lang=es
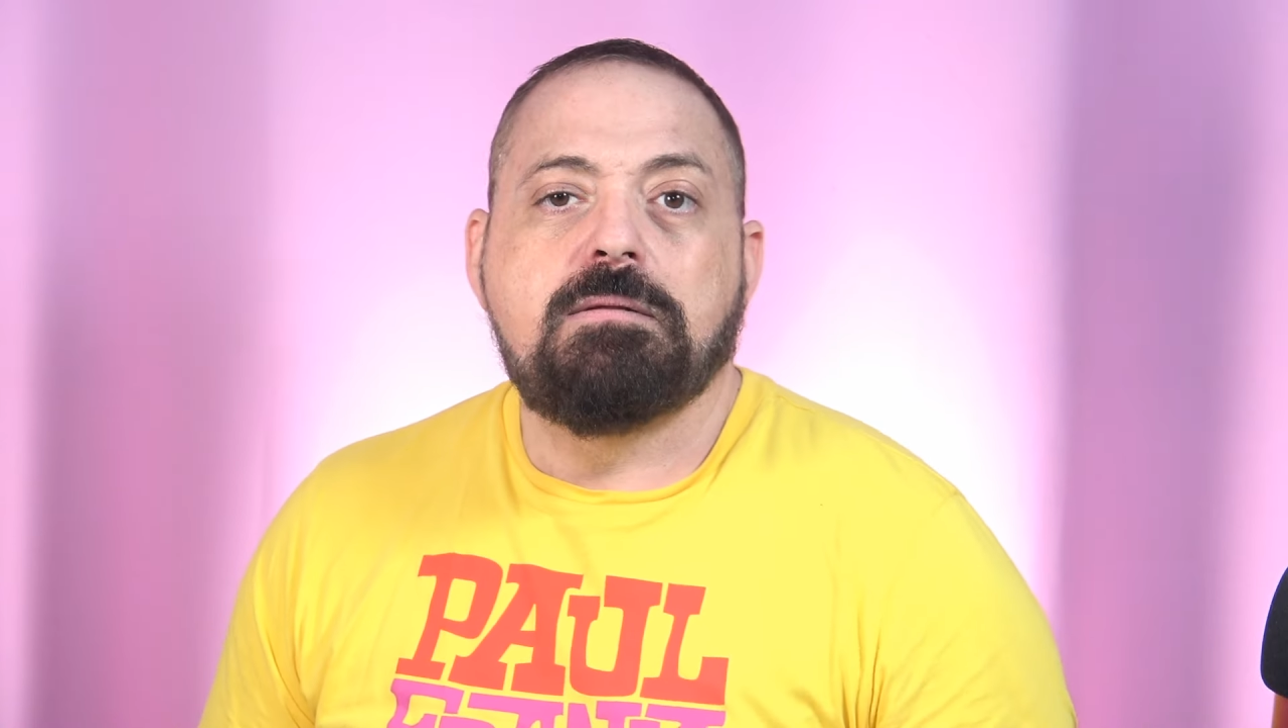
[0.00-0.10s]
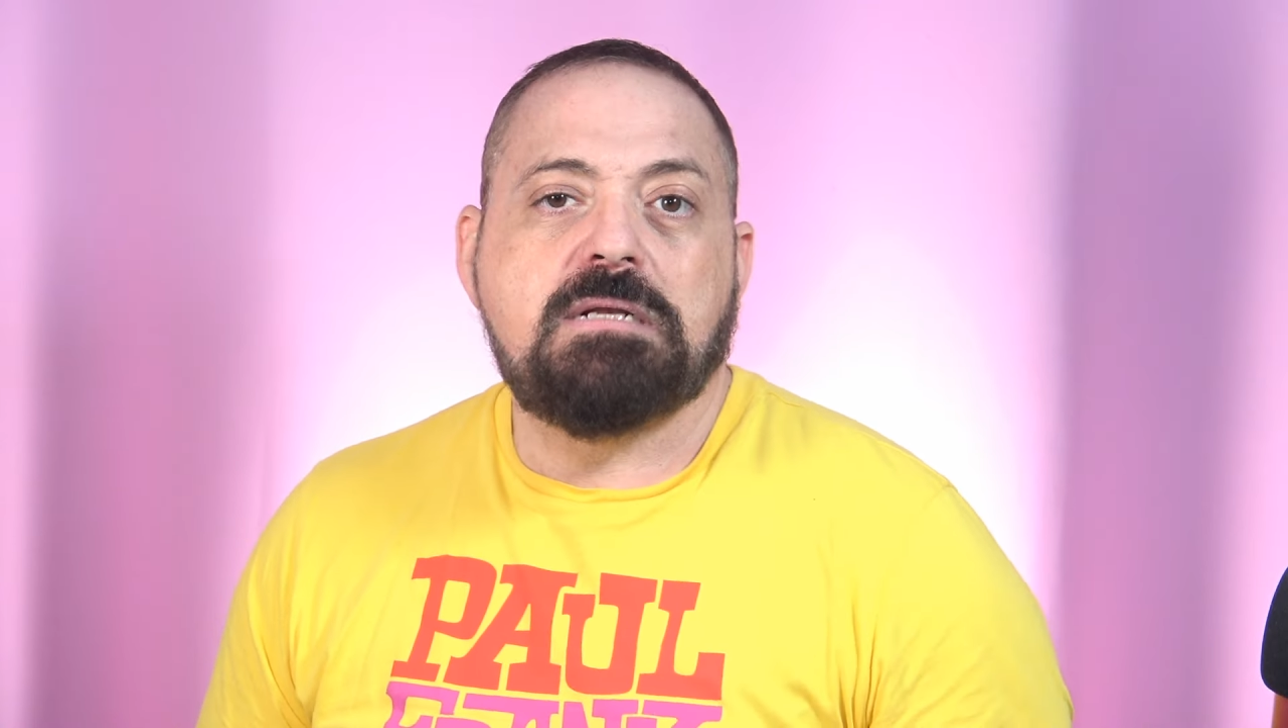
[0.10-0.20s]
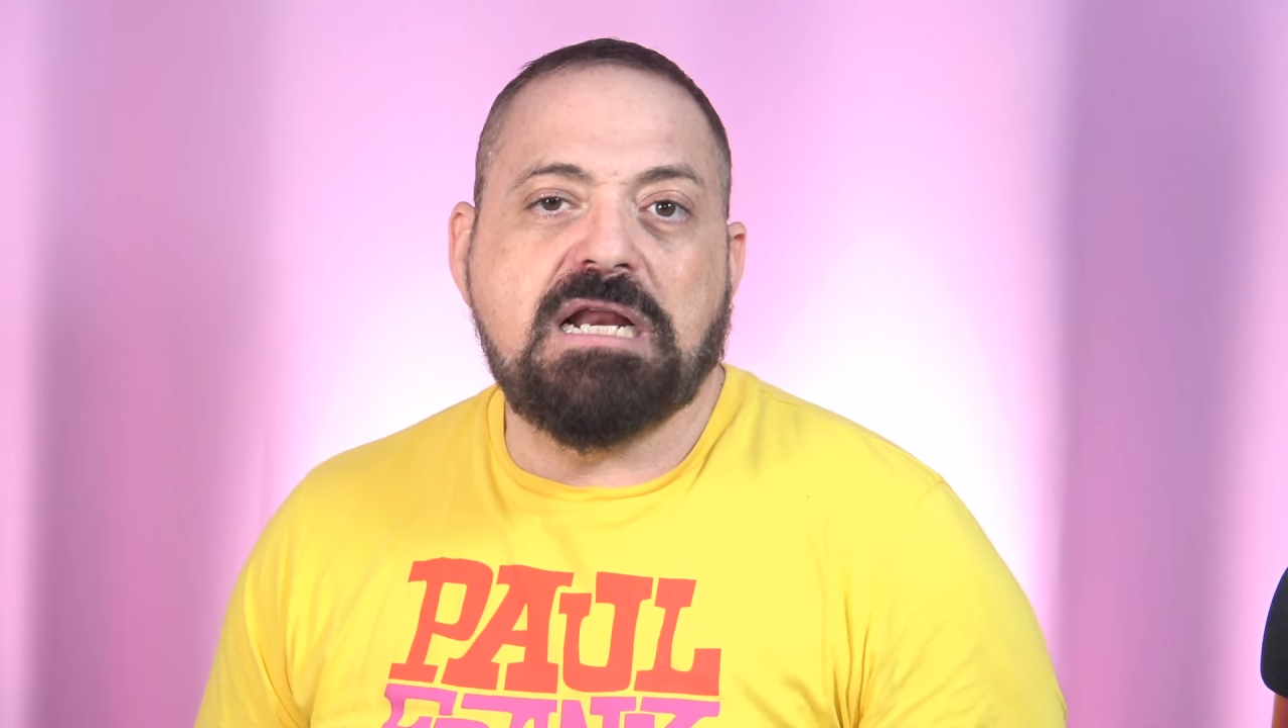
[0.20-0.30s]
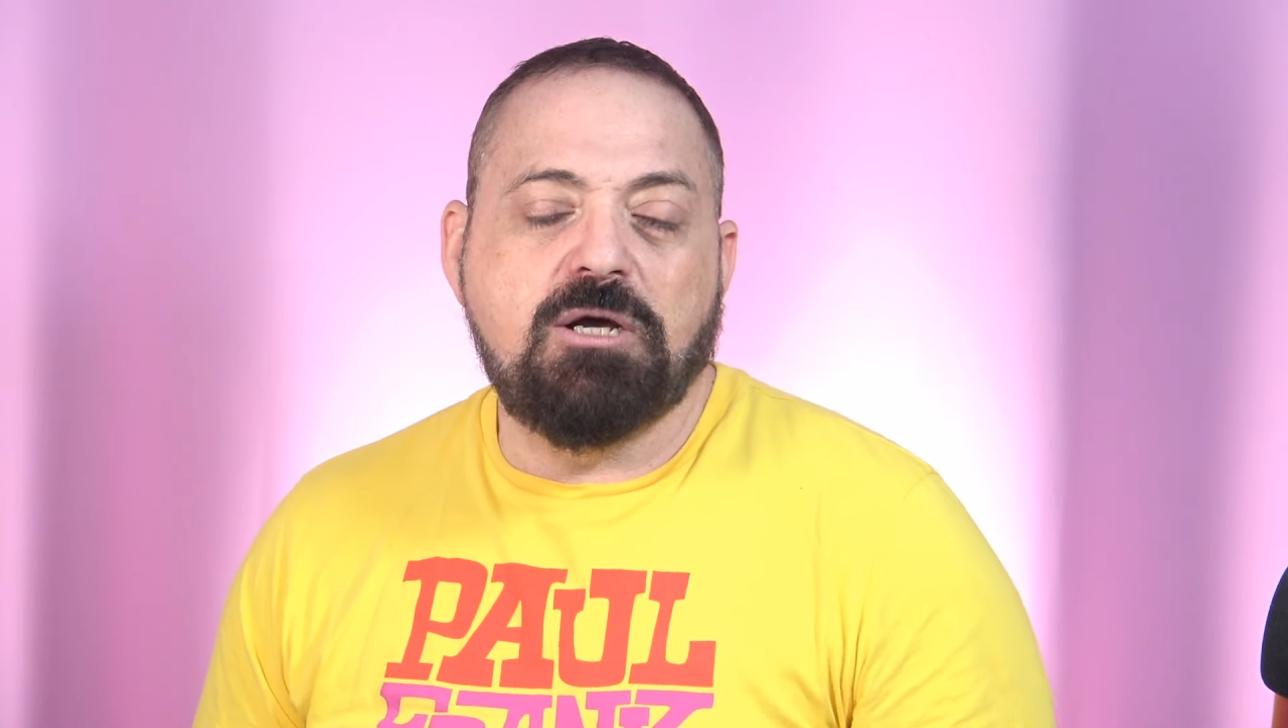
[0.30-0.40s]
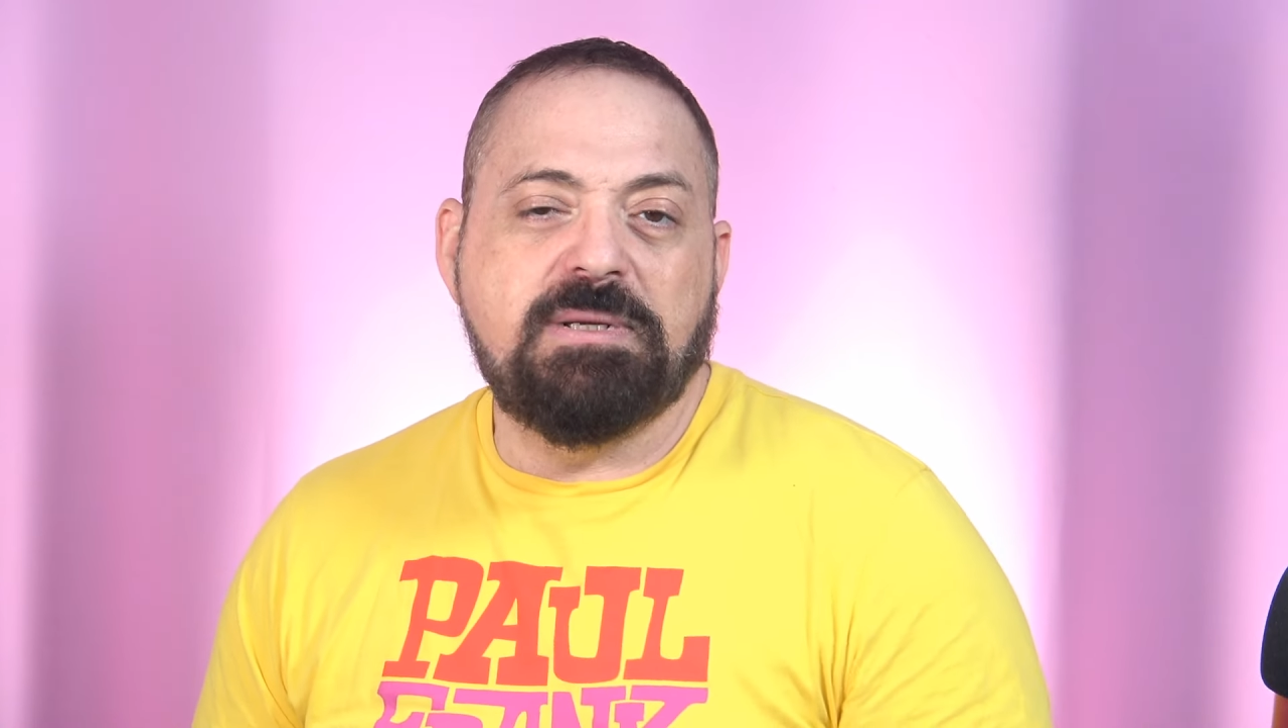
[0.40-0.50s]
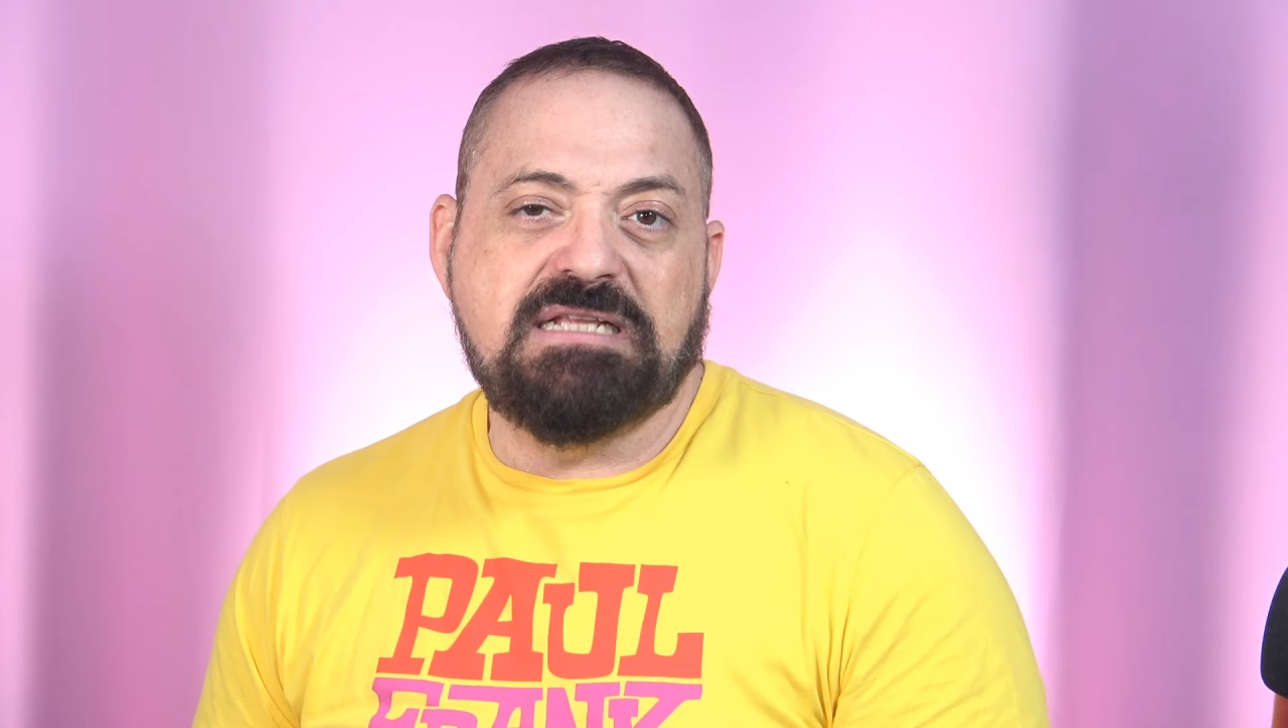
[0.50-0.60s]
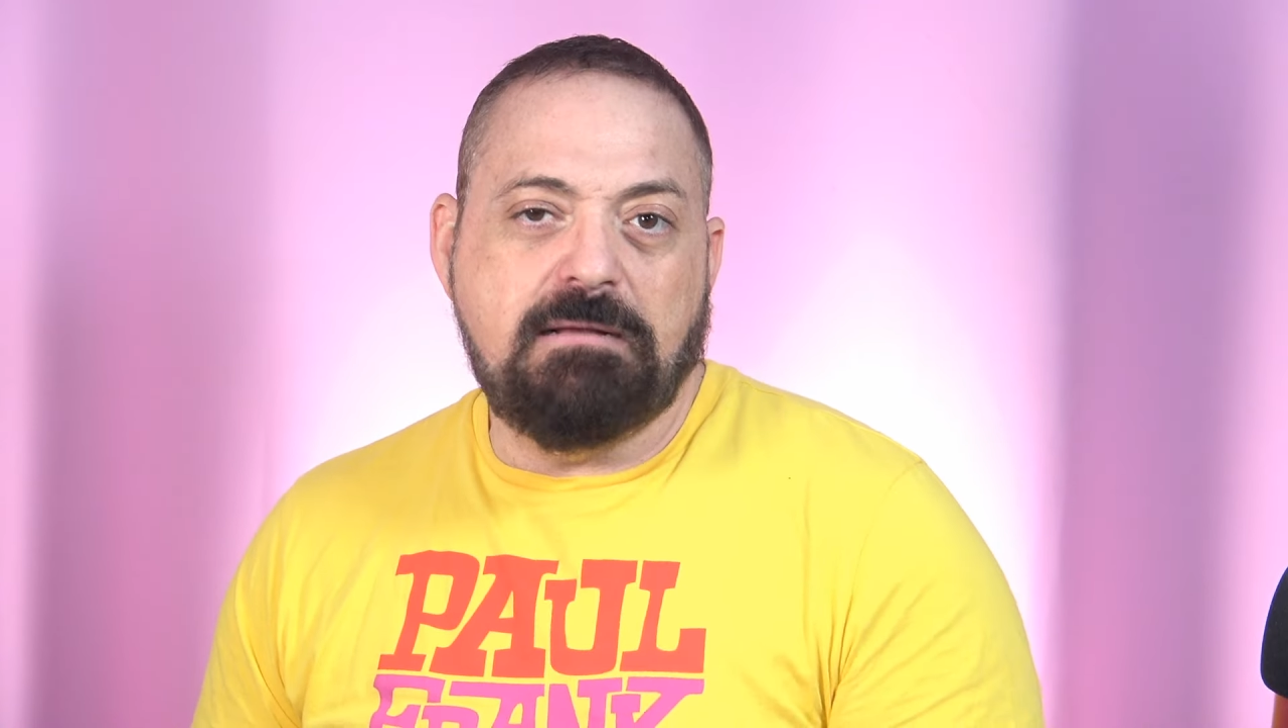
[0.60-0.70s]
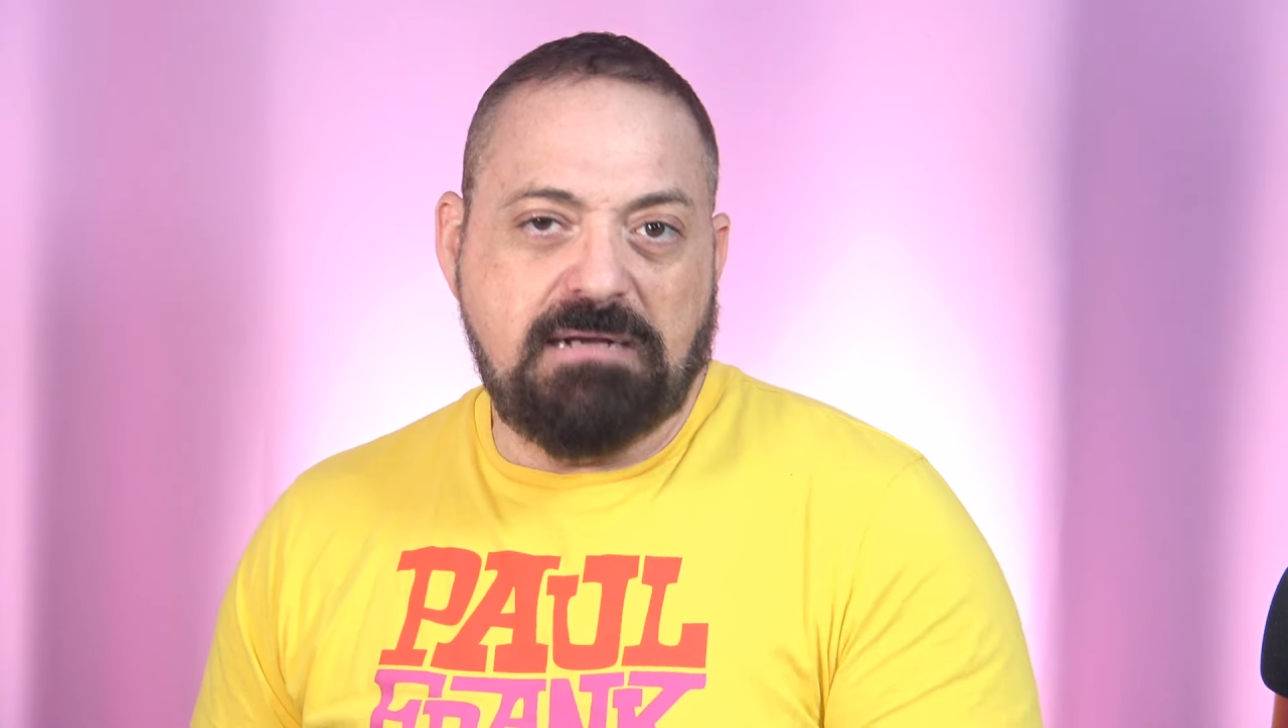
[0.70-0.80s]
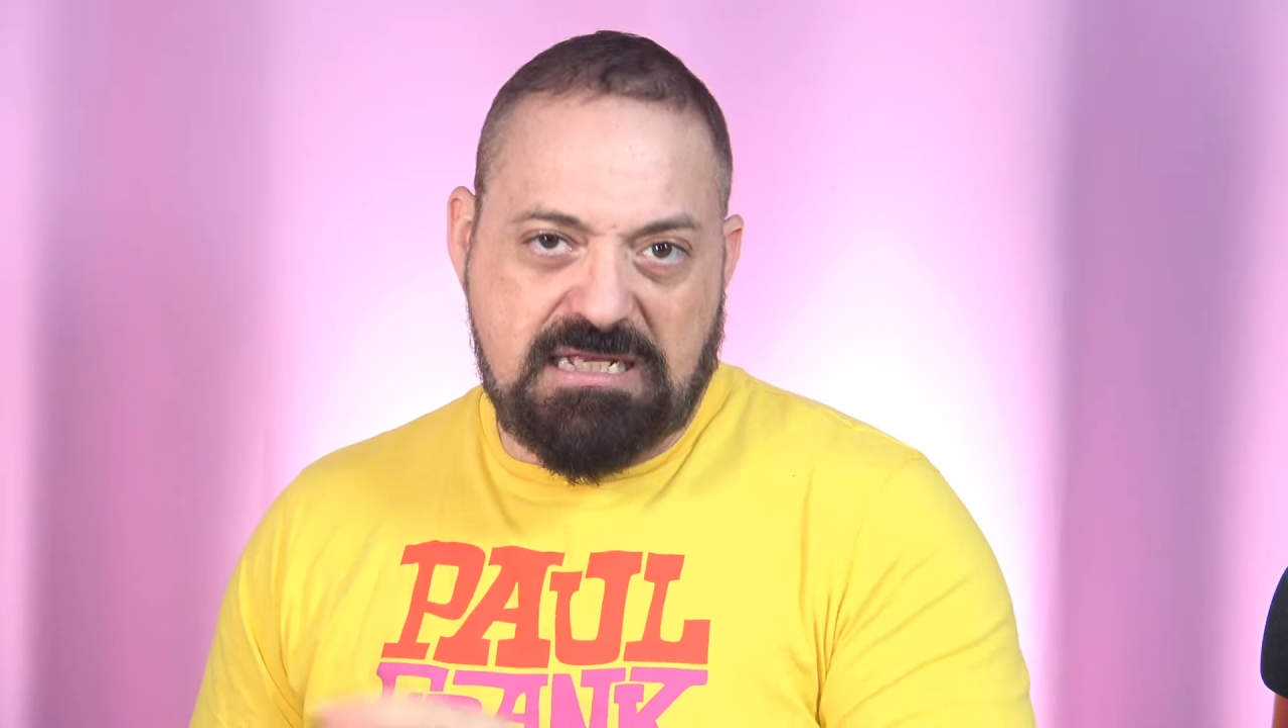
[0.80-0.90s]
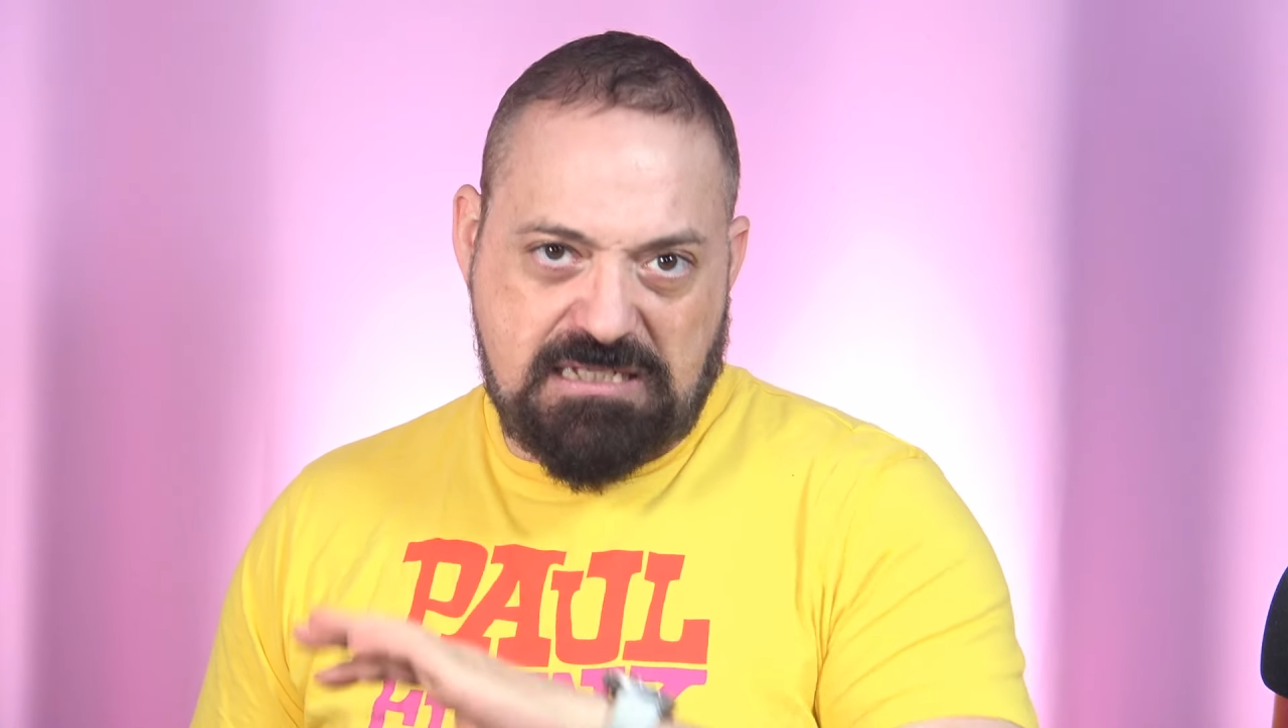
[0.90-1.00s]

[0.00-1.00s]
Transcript: Recomendable,